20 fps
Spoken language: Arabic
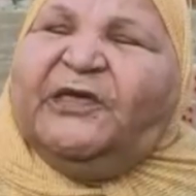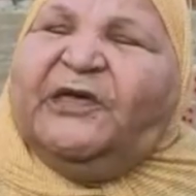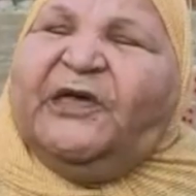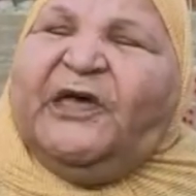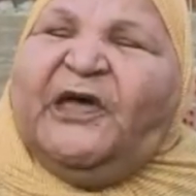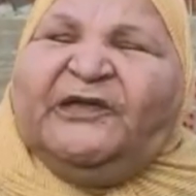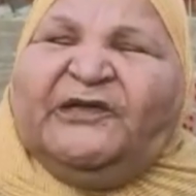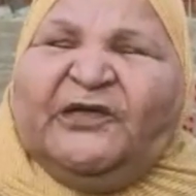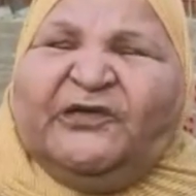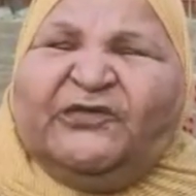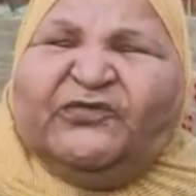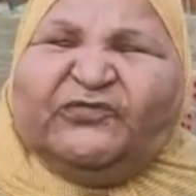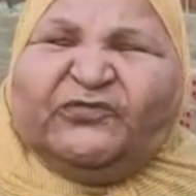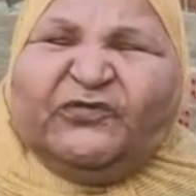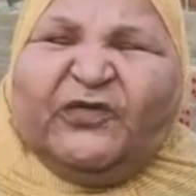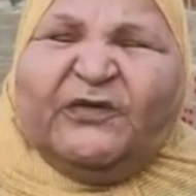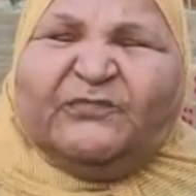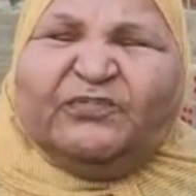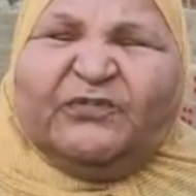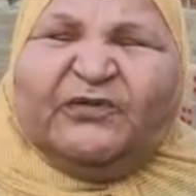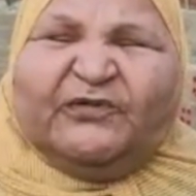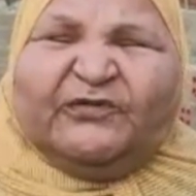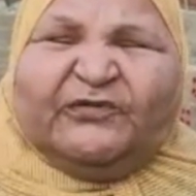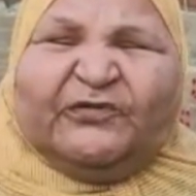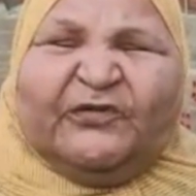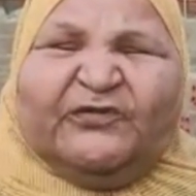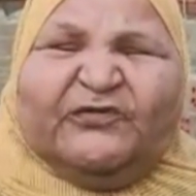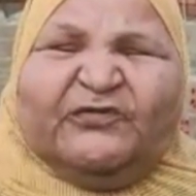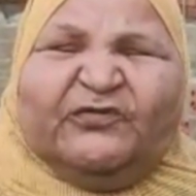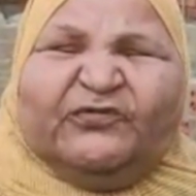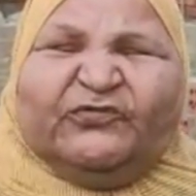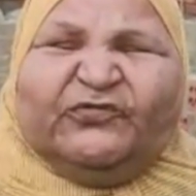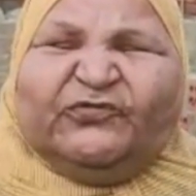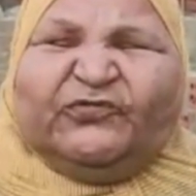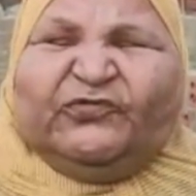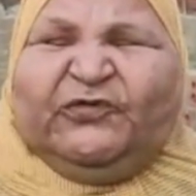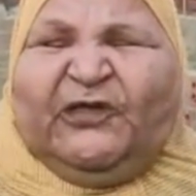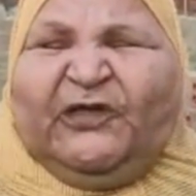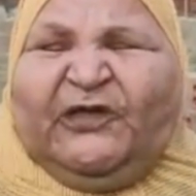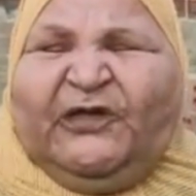انا عايز اقابل
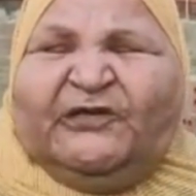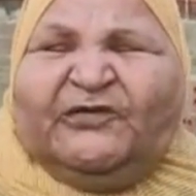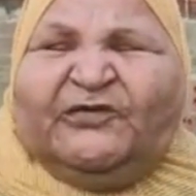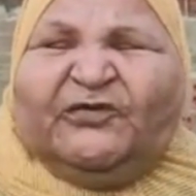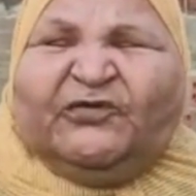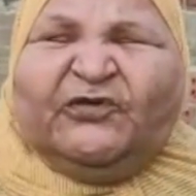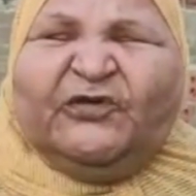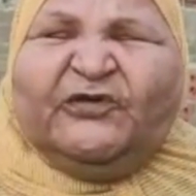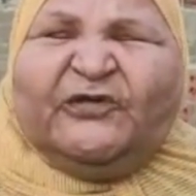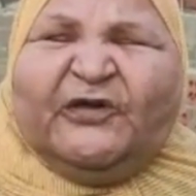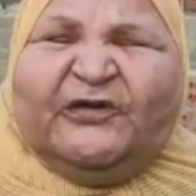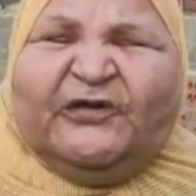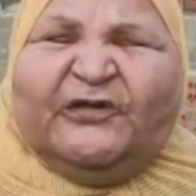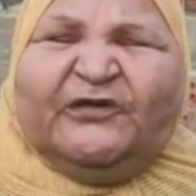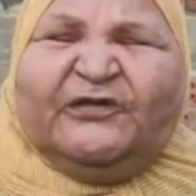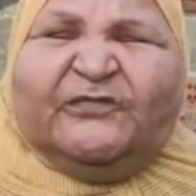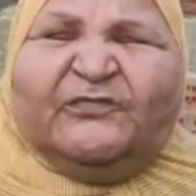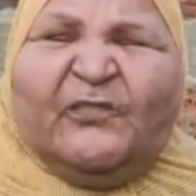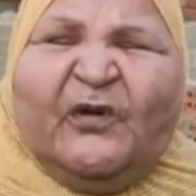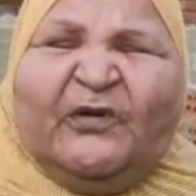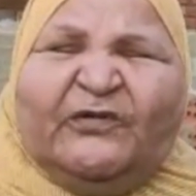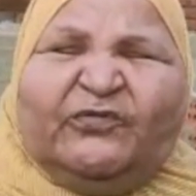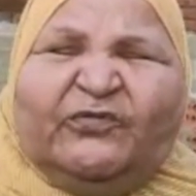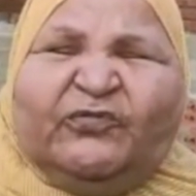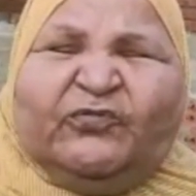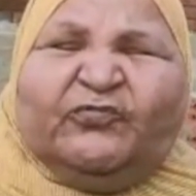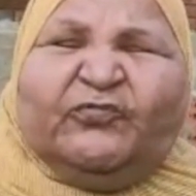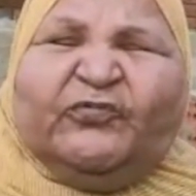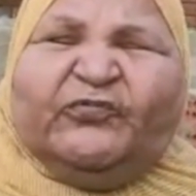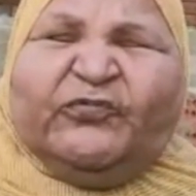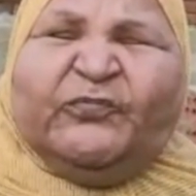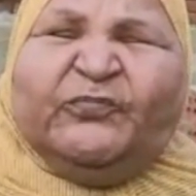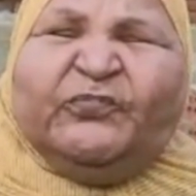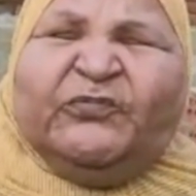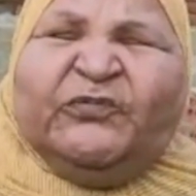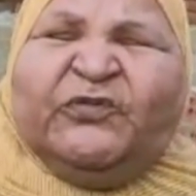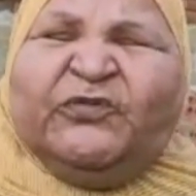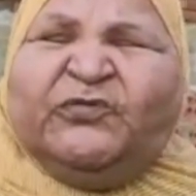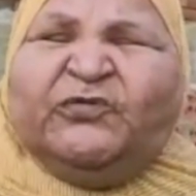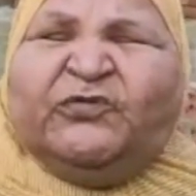الريس علشان اكلمه على ظروف
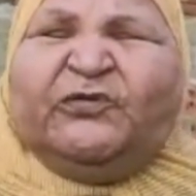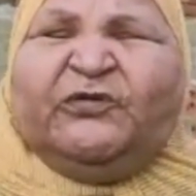ابني